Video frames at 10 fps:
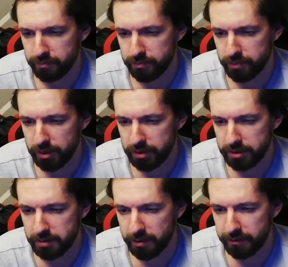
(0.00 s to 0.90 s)
To
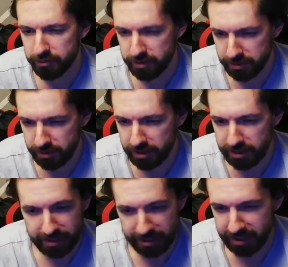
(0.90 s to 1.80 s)
jest chyba wszystko.
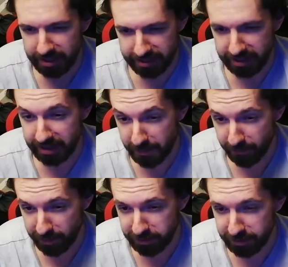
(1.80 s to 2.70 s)
Teraz, teraz tak na
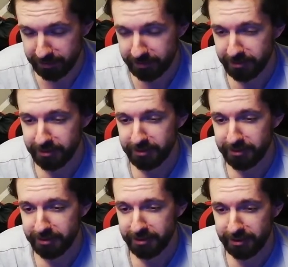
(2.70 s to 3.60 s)
poważnie.
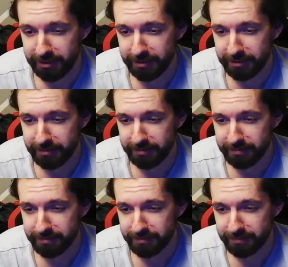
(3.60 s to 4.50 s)

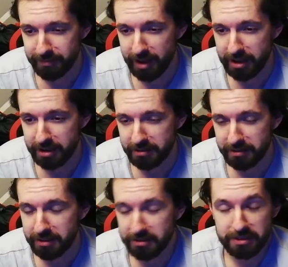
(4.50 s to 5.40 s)
Um, jak
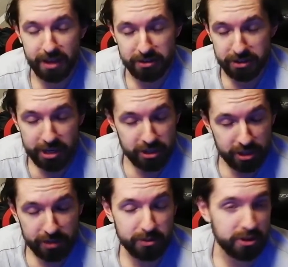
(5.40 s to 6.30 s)

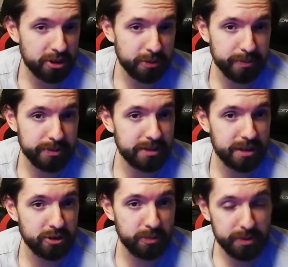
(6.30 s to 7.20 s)
chcecie, to możecie z
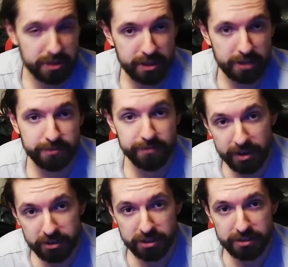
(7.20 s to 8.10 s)
chęcią pisać
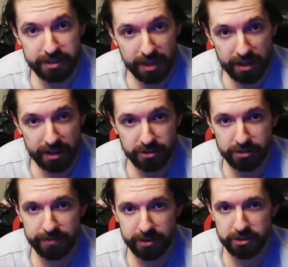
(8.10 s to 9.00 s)
wasze cele,
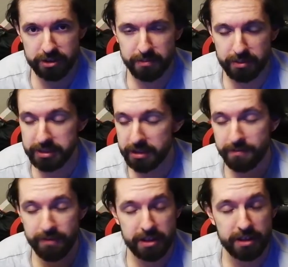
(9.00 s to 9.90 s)
czy wasze
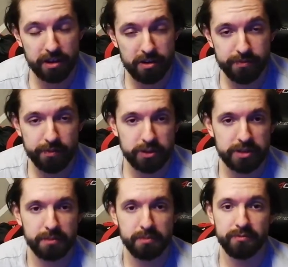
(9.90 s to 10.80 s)
postanowienie na rok
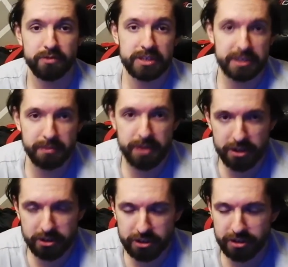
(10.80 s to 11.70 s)

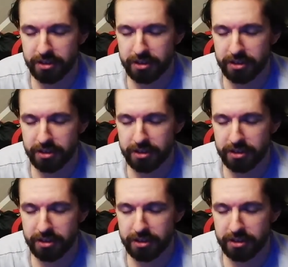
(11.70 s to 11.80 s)
2021.